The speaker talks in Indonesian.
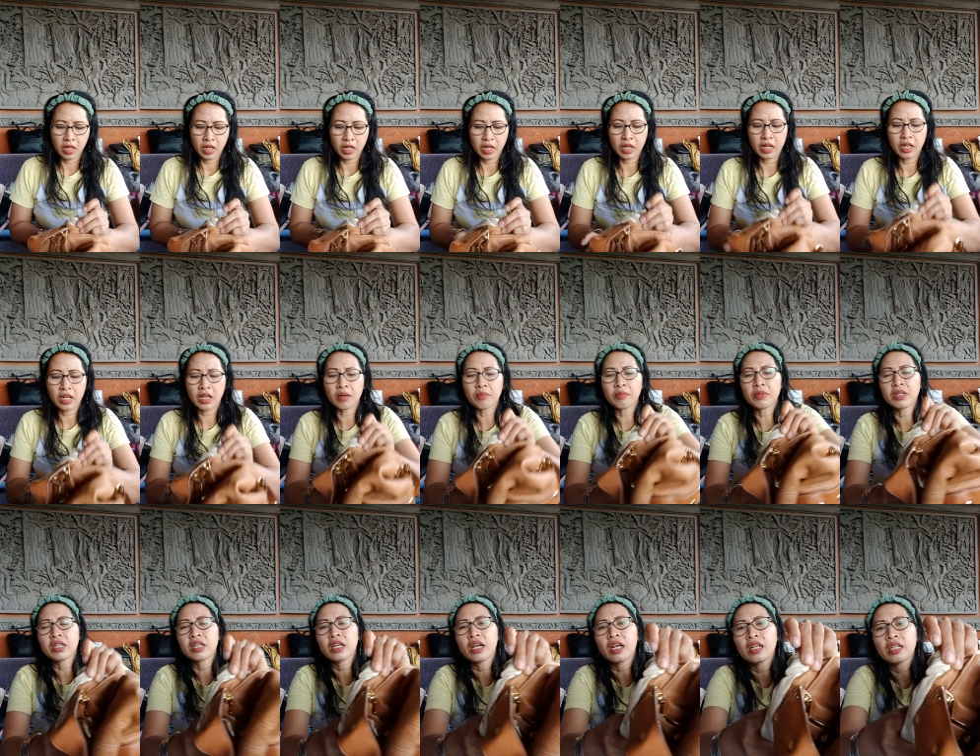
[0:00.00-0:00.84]
lengkap
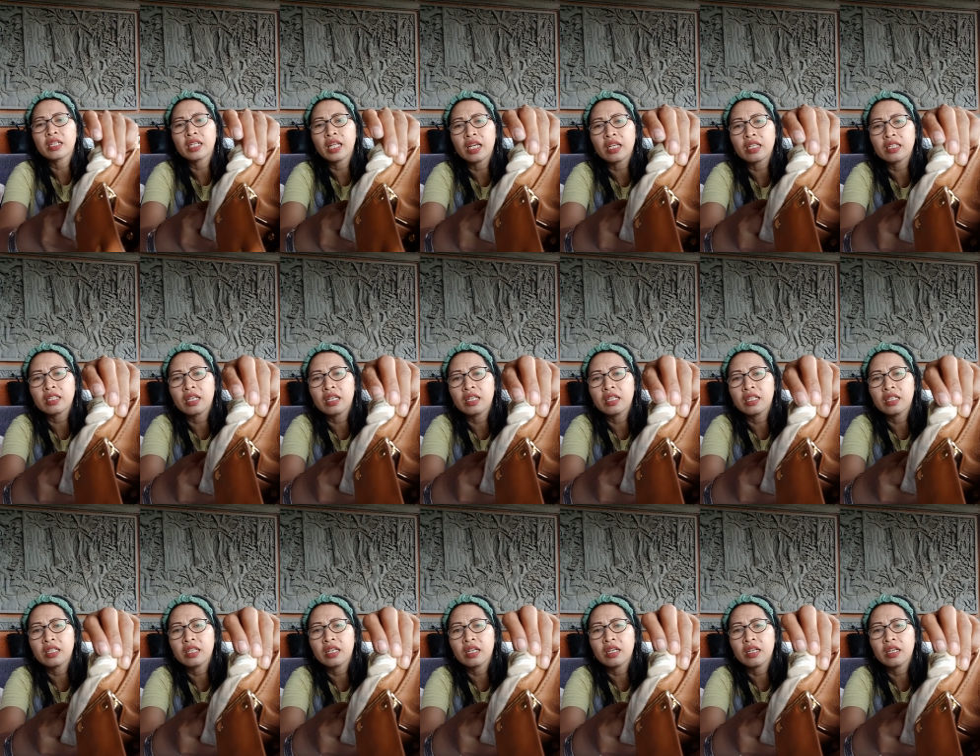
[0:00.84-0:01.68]
dengan tagnya
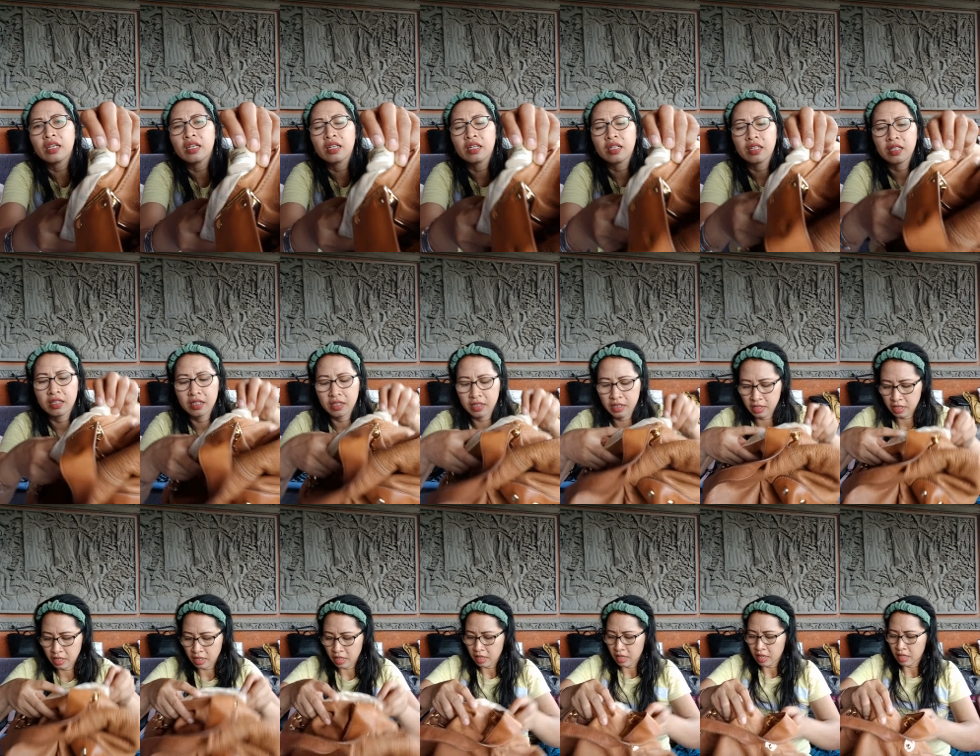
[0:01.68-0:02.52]
ini ya
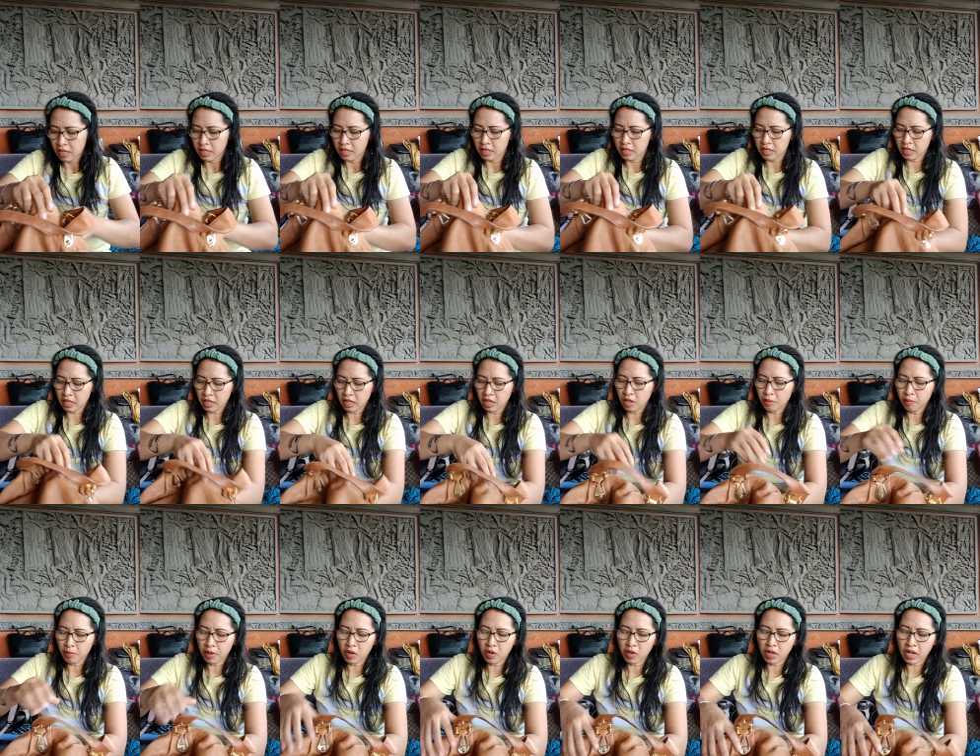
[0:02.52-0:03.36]
ini kalau
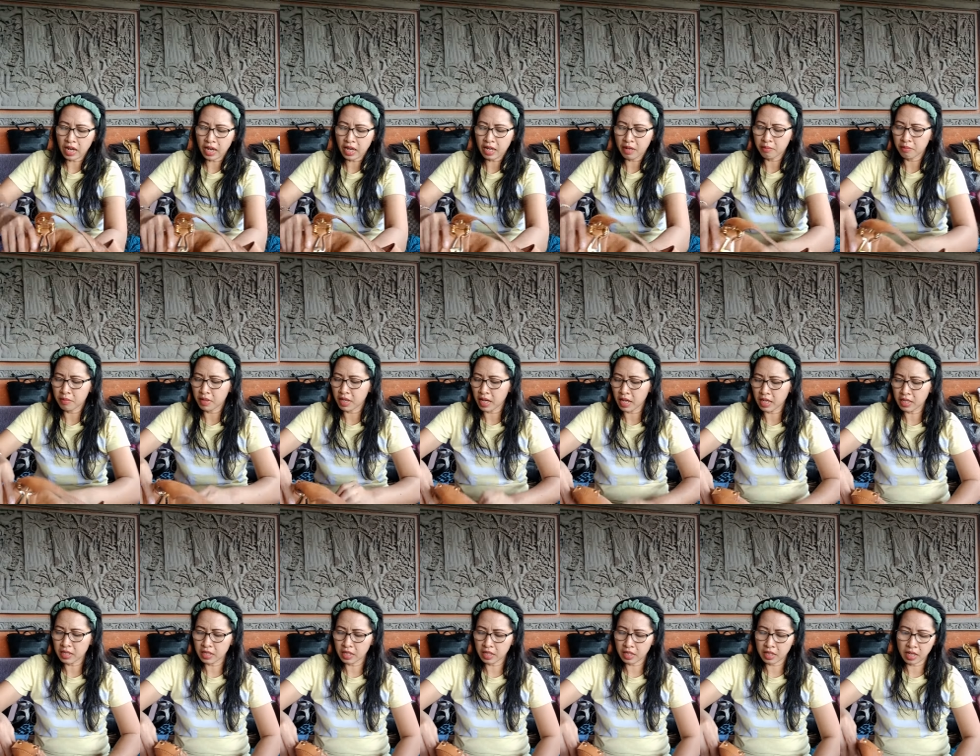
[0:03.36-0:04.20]
mau kak MK
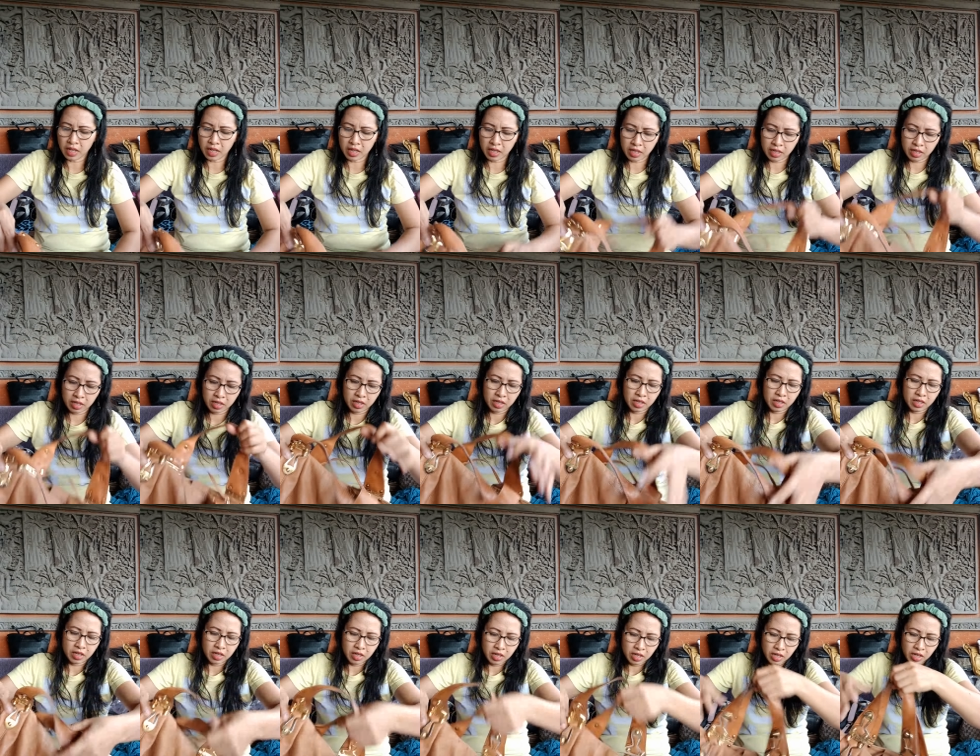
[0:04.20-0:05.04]
nya kak
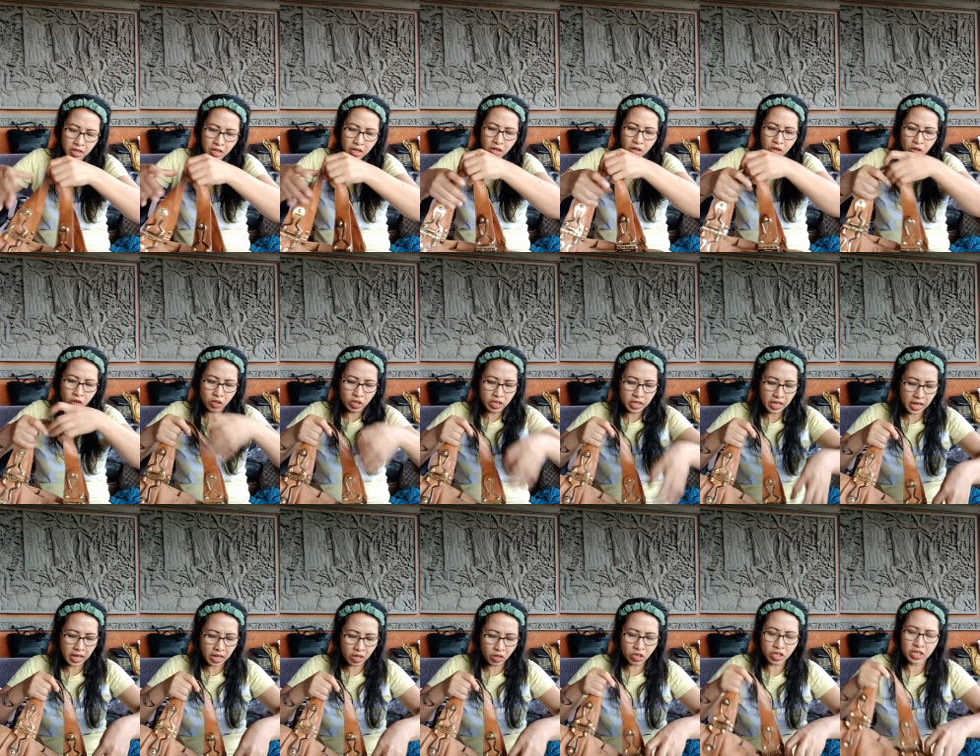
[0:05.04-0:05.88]
Oh
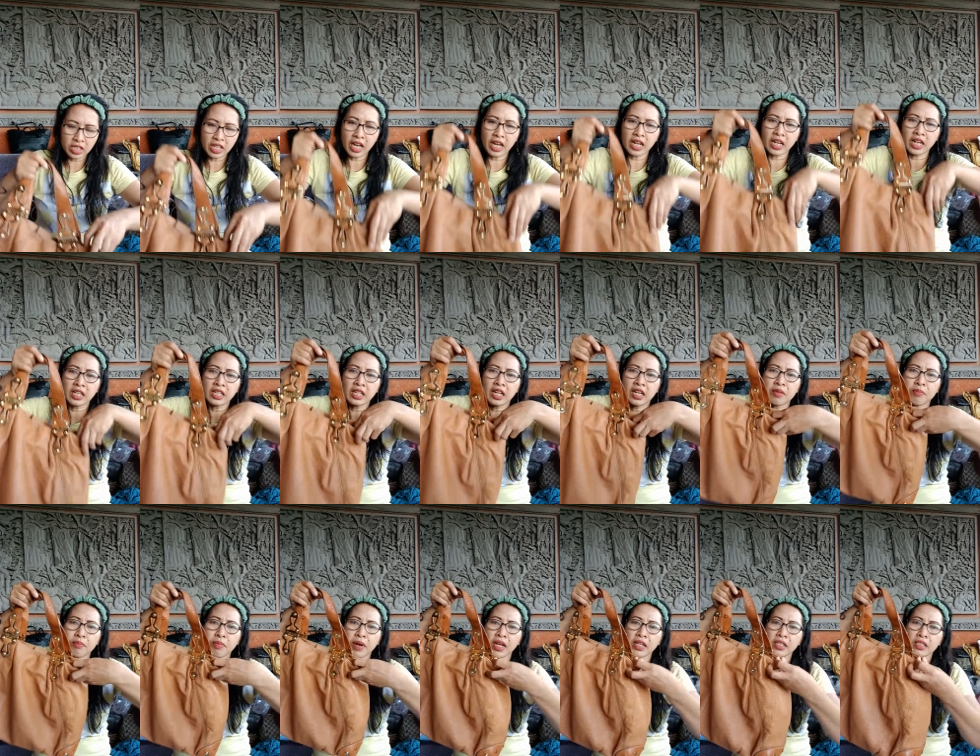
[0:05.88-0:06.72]
dia harusnya ada tali
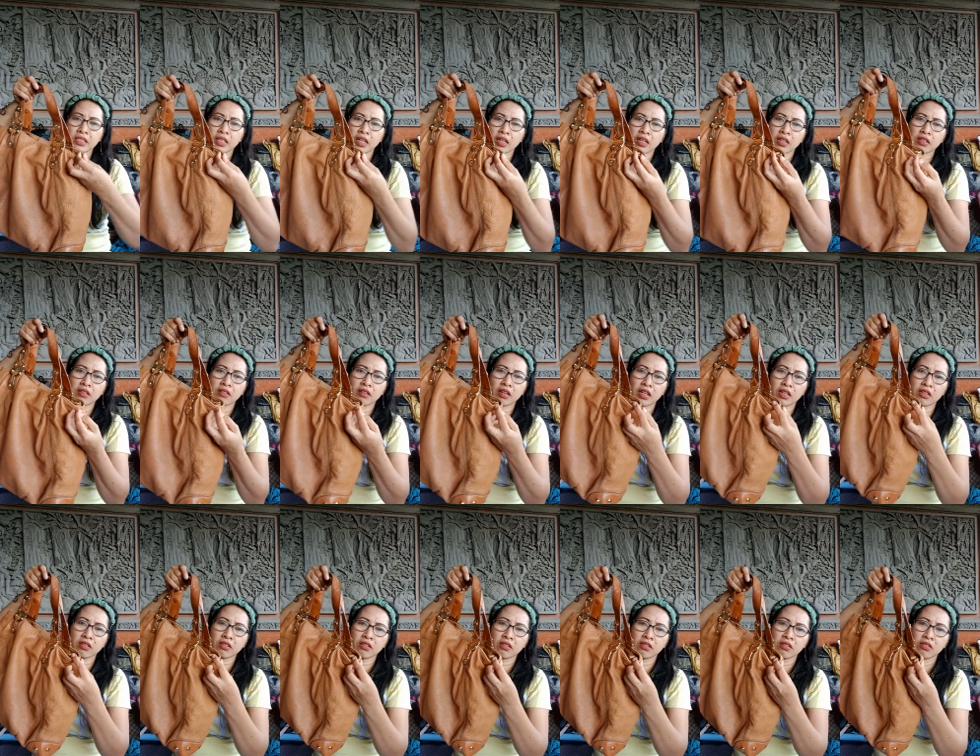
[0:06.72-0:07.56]
panjang ya kak
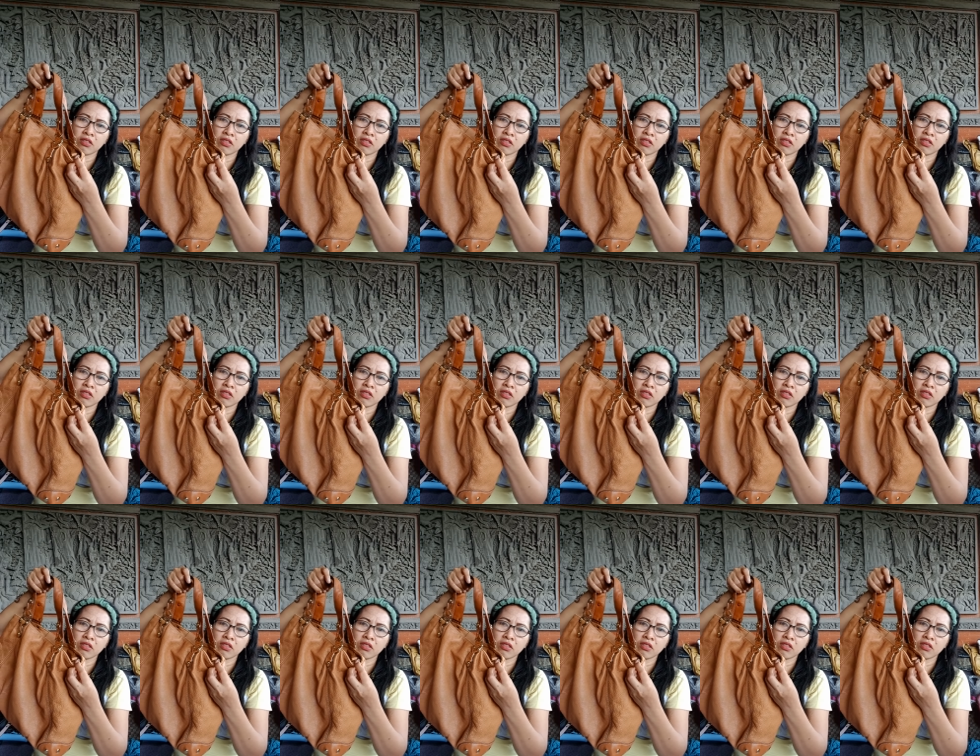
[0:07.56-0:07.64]
ya